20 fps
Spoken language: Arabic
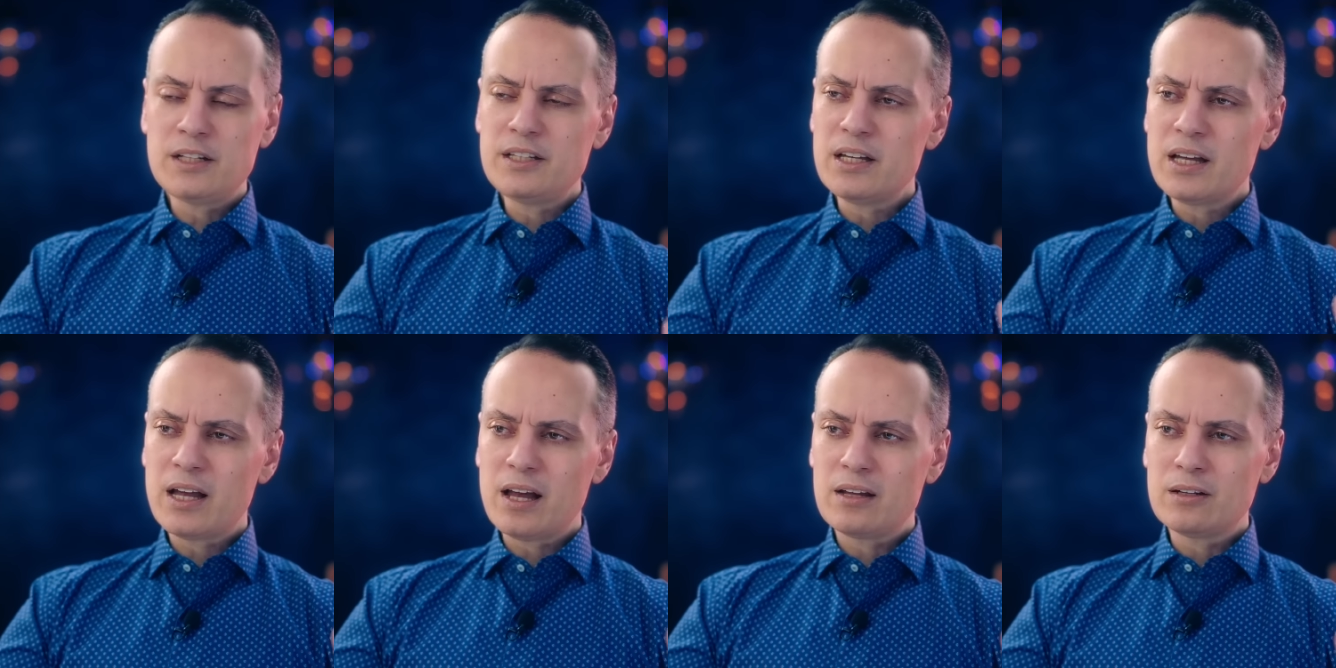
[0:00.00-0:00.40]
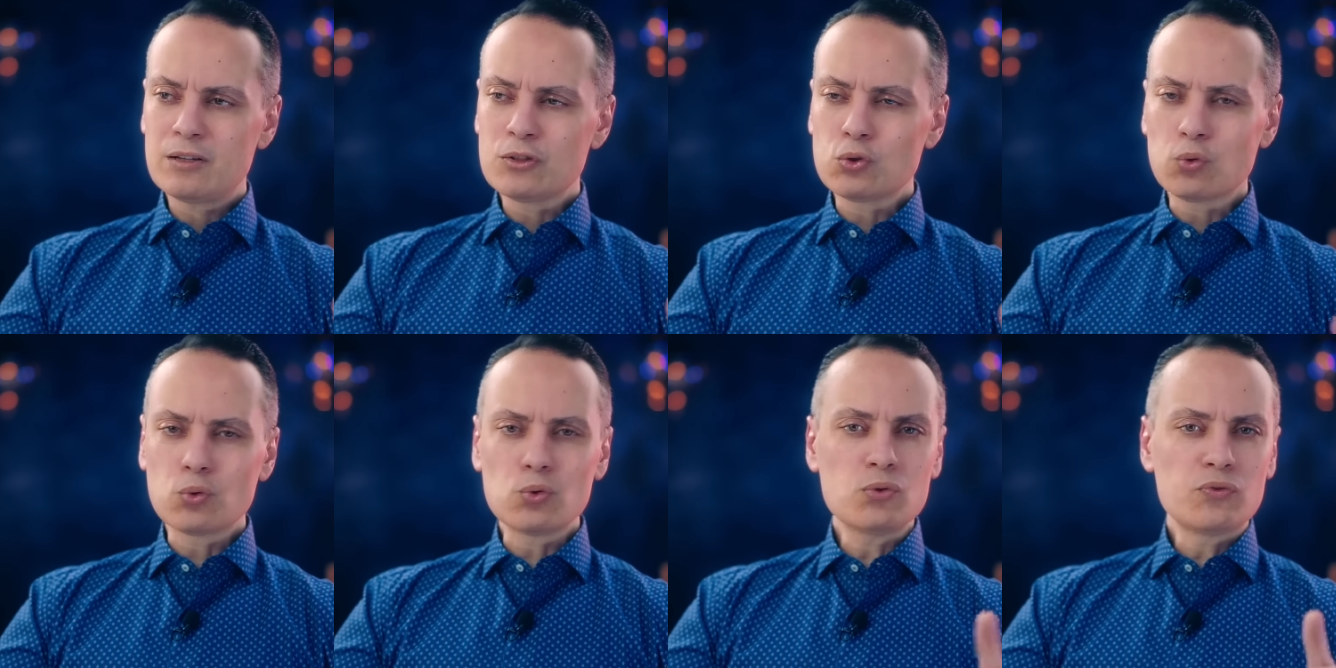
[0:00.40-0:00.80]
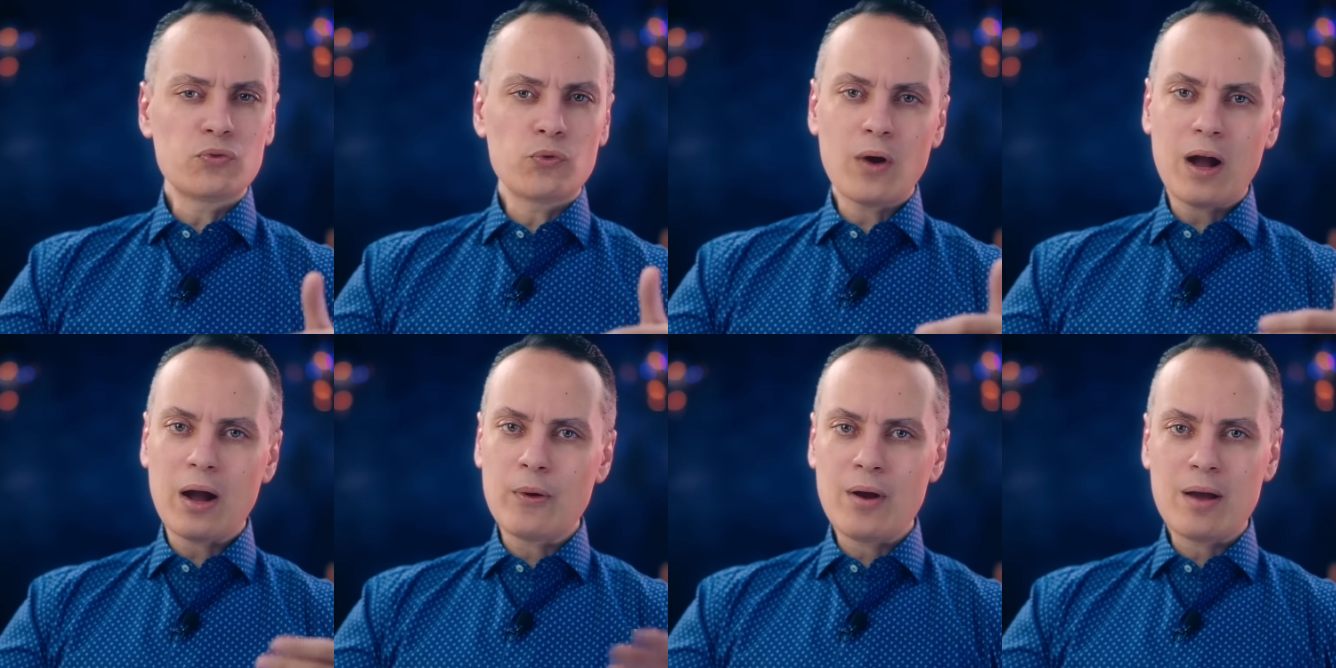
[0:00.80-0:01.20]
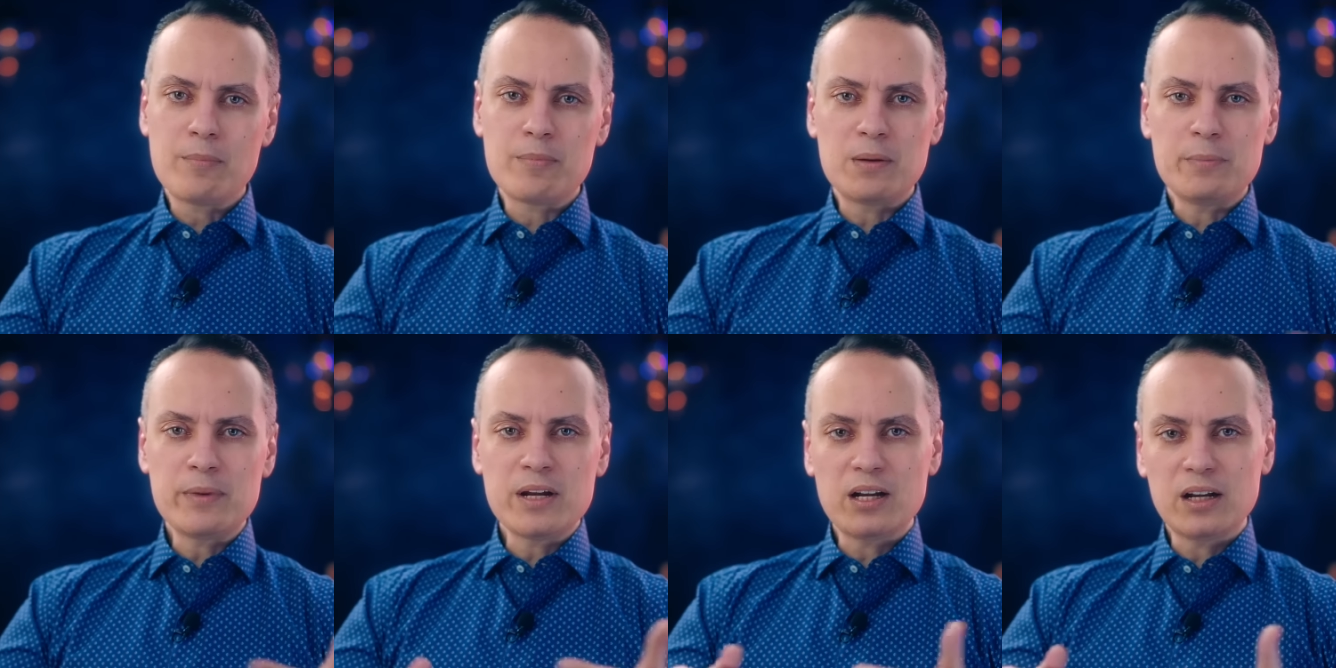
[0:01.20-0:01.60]
نتيجه لظروف
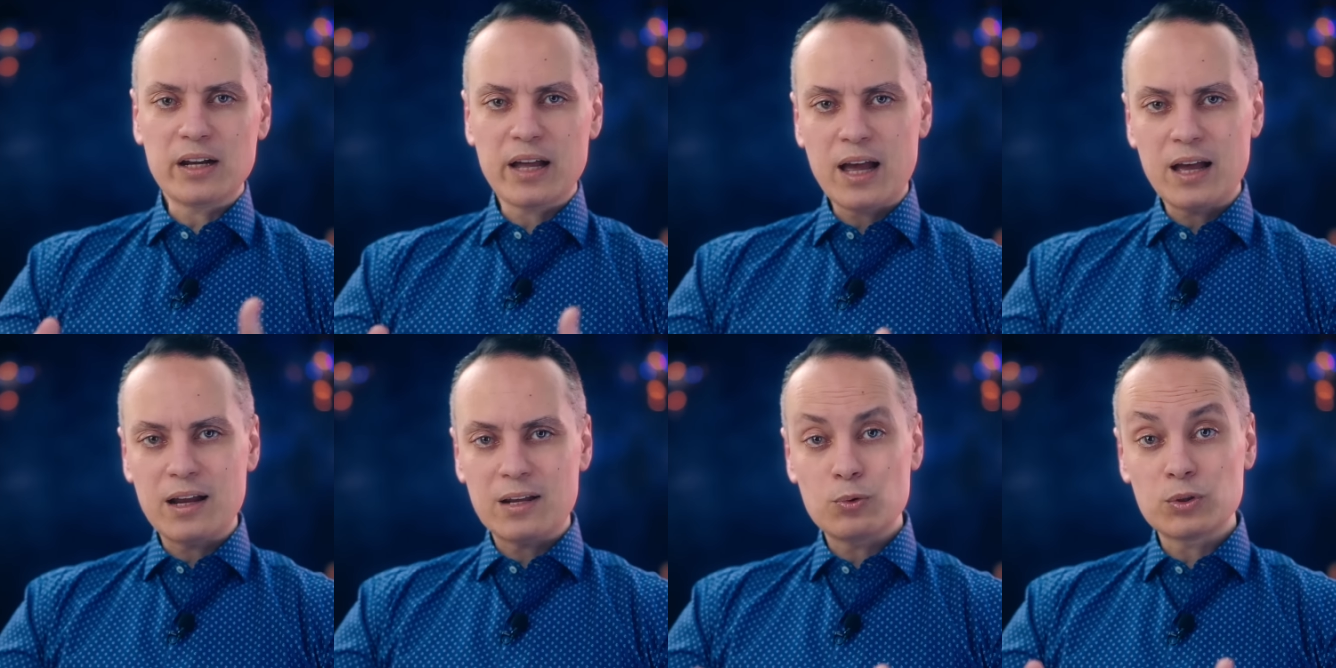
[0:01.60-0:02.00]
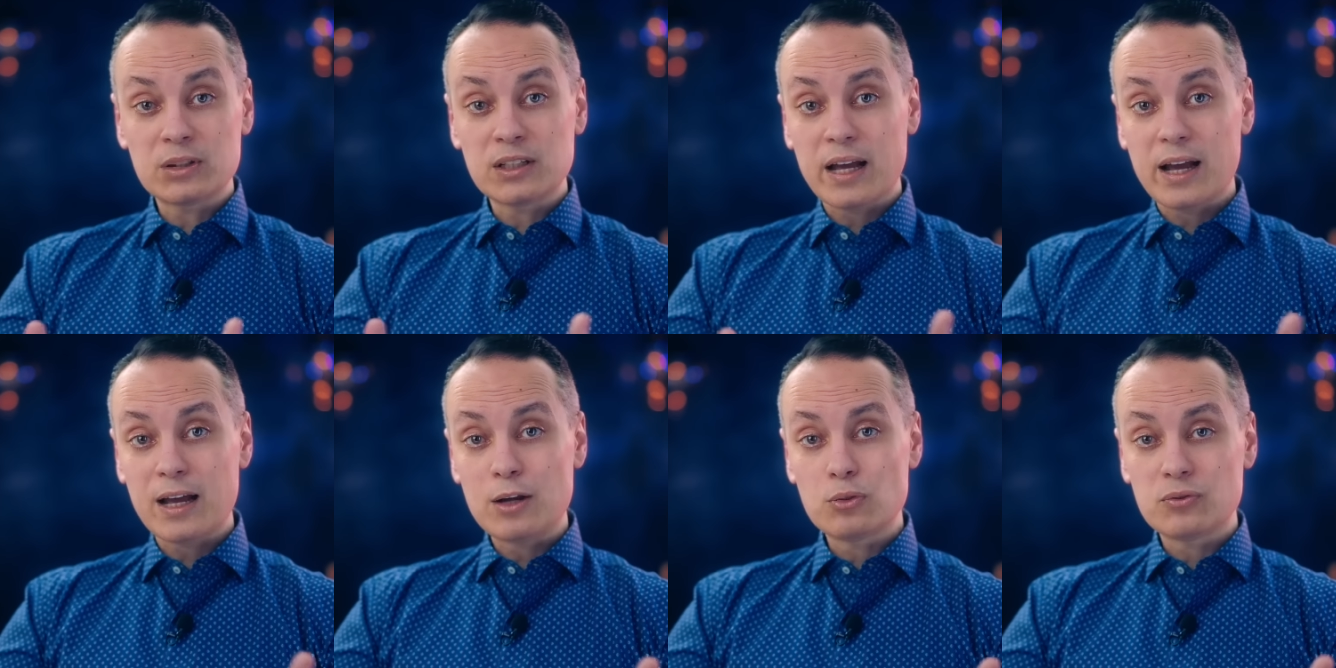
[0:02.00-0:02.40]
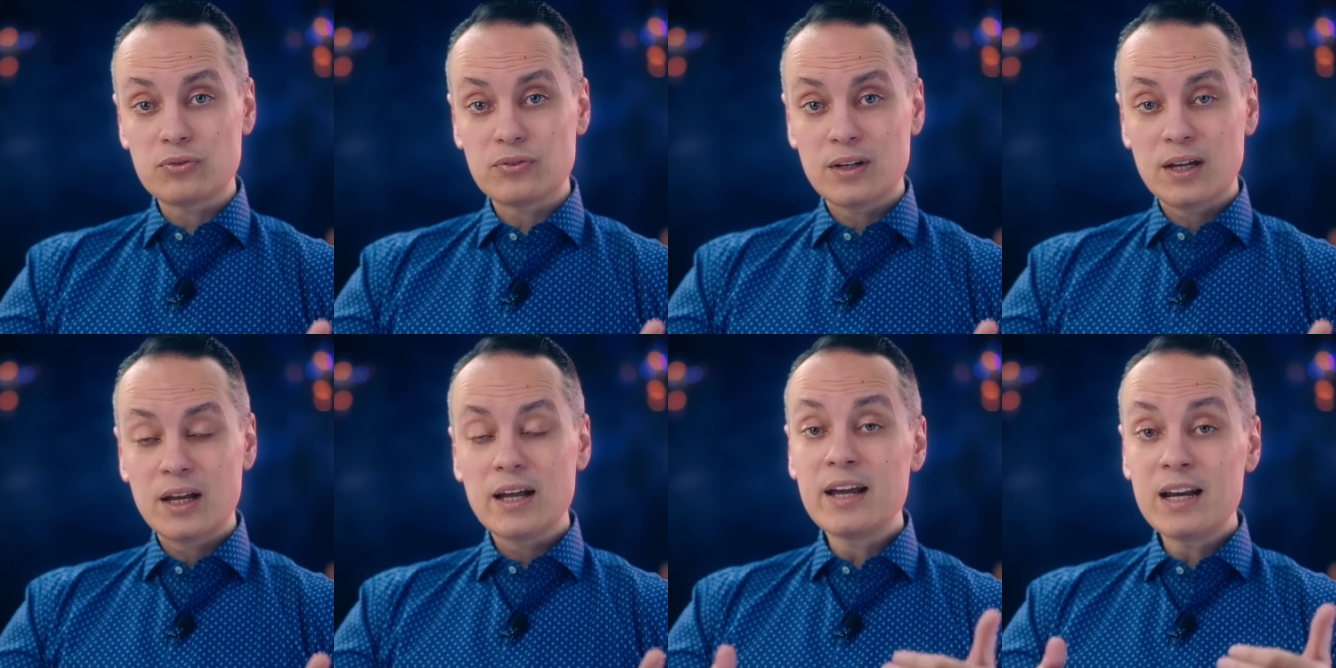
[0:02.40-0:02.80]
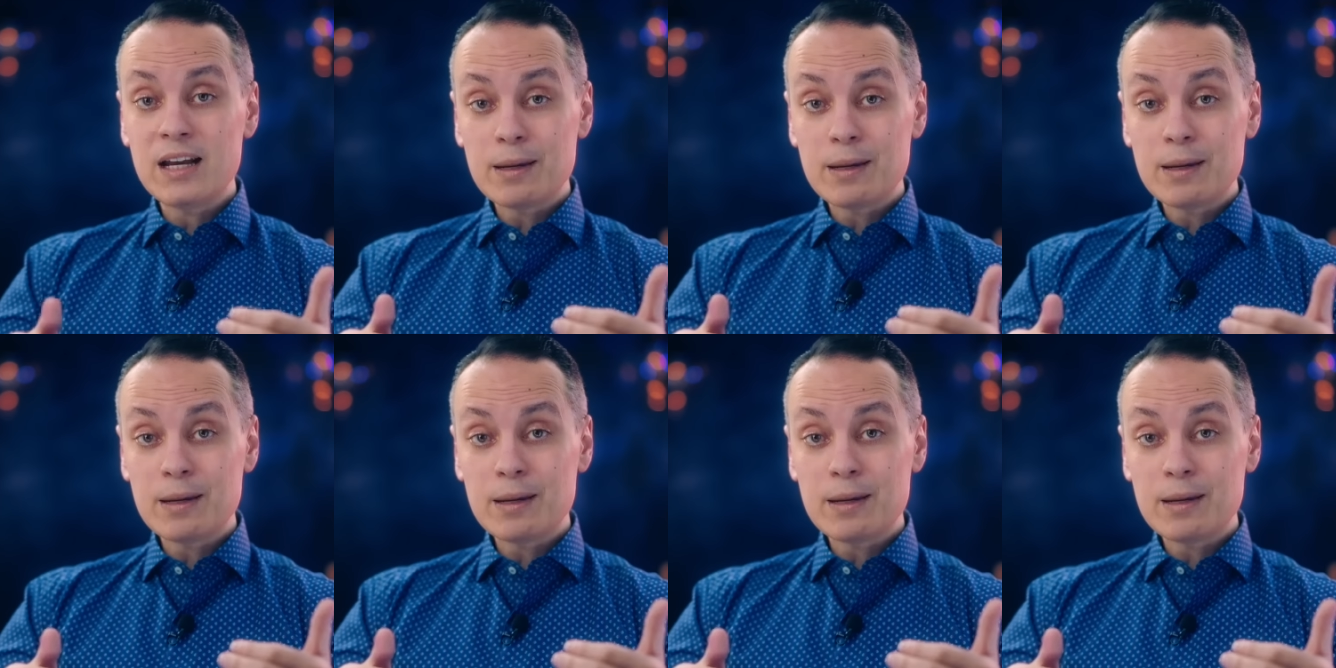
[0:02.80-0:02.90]
وعوامل من الجهل والتخلف